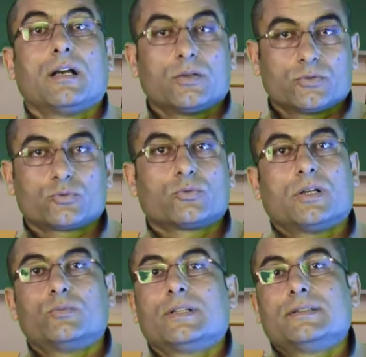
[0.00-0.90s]
او دكتور
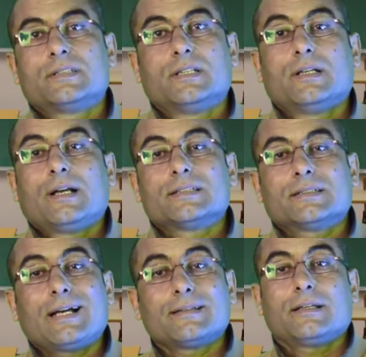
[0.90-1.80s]
او مهندس
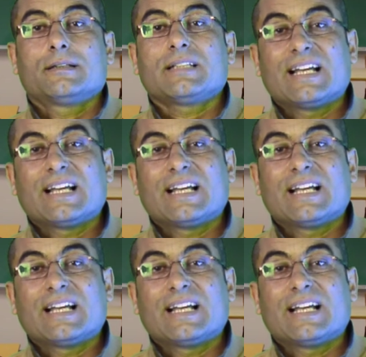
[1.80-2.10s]
عشان حتى